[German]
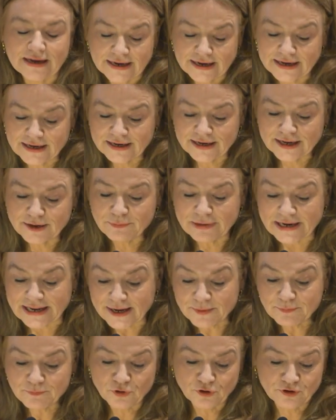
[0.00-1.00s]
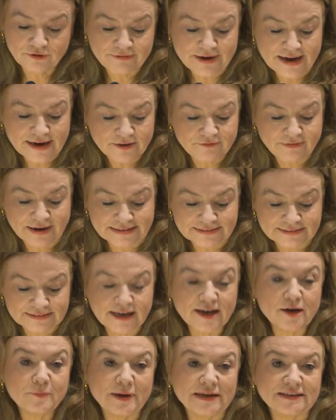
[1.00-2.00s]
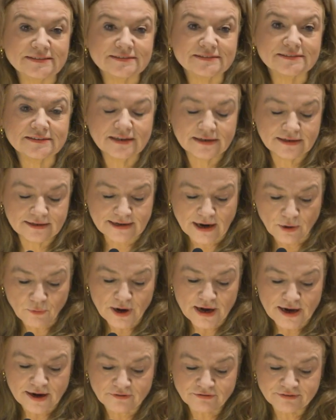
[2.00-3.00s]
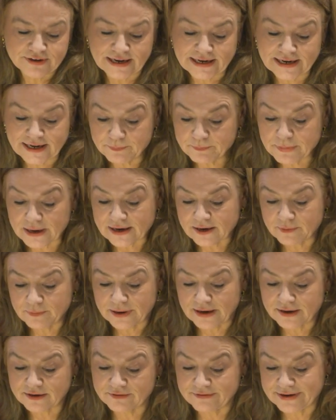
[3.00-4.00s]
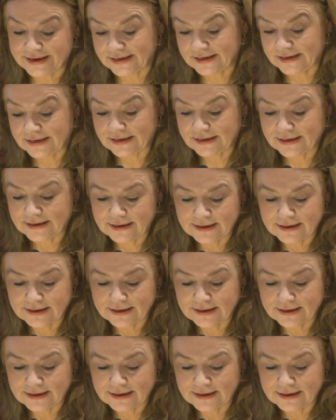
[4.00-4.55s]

in dem Leben und Werk Weisgerbers dauerhaft erlebbar gemacht werden.